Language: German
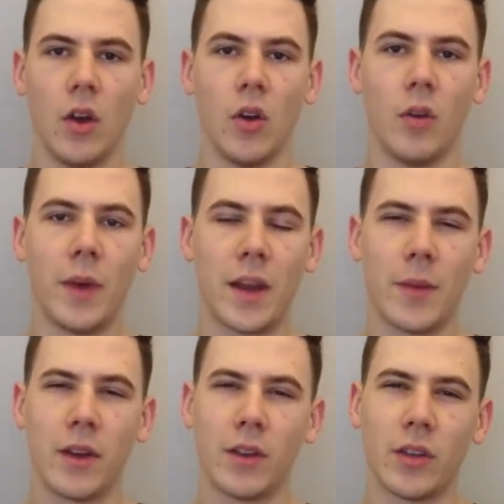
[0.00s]
Und meiner
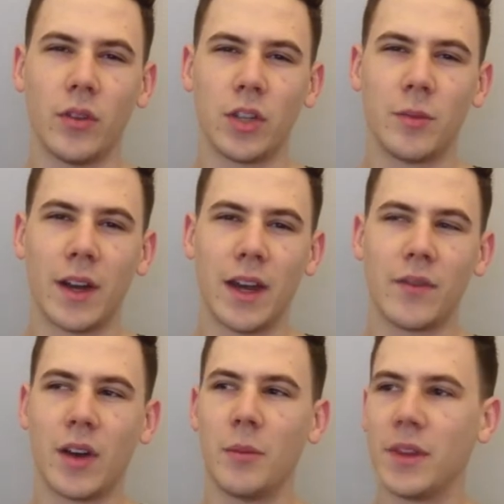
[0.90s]
Meinung nach sollte man
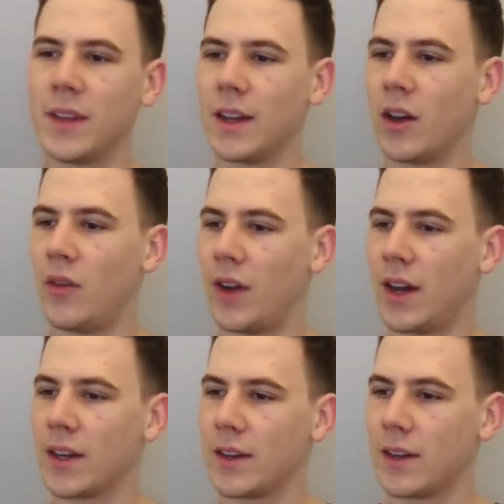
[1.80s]
einfach ein bisschen darauf
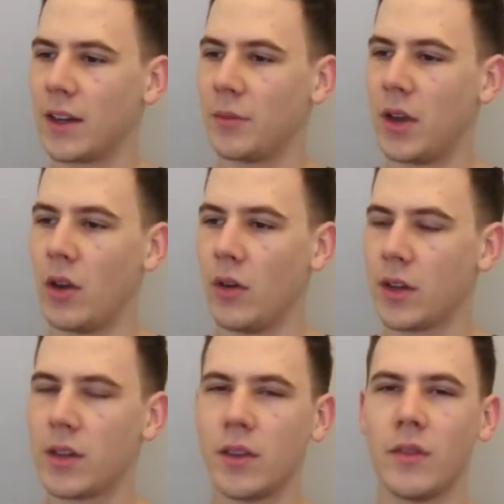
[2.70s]
achten, dass man
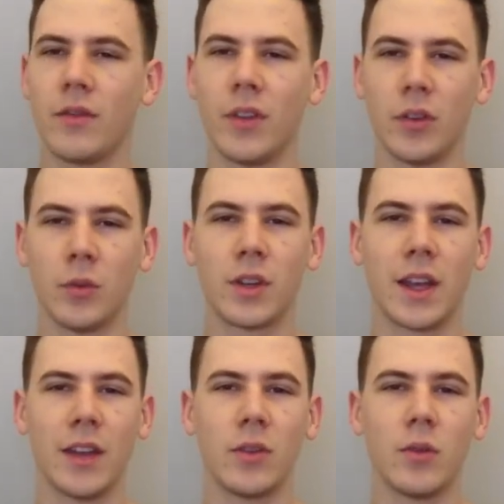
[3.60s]
Leute versucht
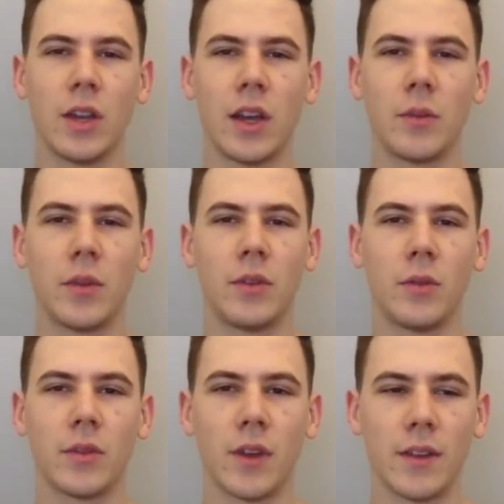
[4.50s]
kennenzulernen,
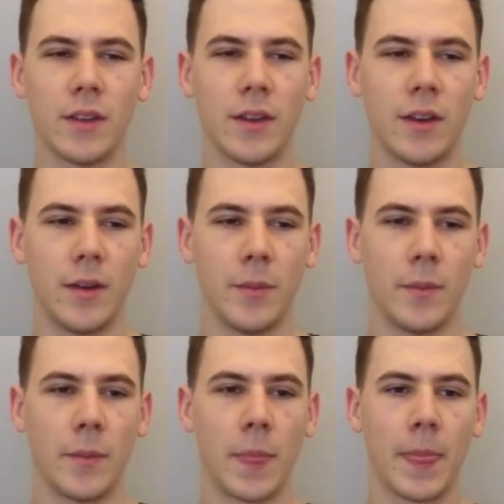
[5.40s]
beziehungsweise ähm,
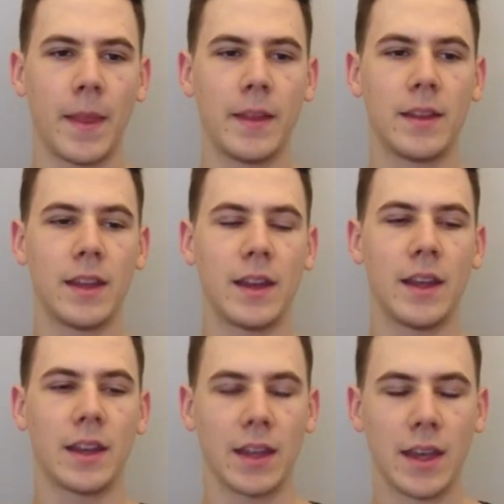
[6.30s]
denen
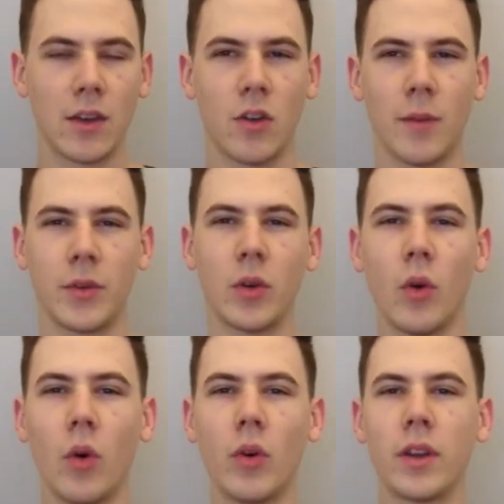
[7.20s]
entgegenkommt,
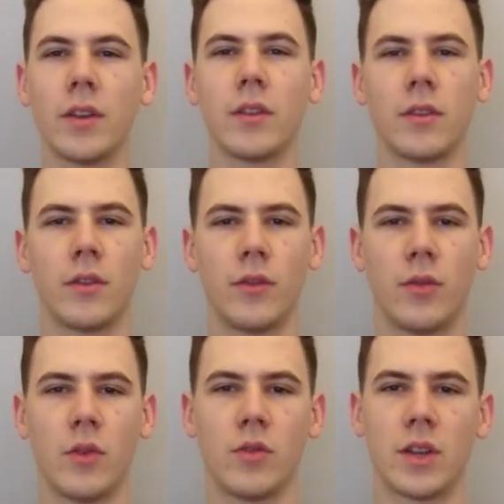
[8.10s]
ohne
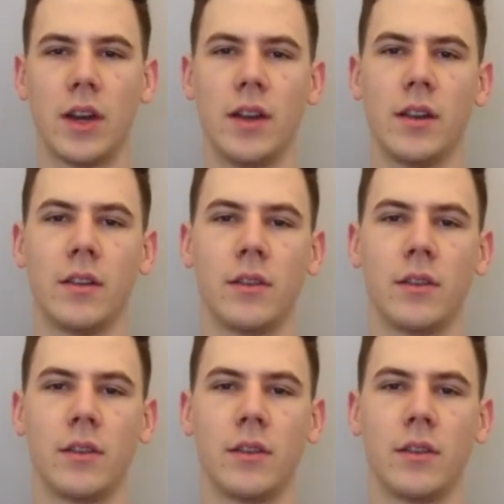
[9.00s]
Vorurteil,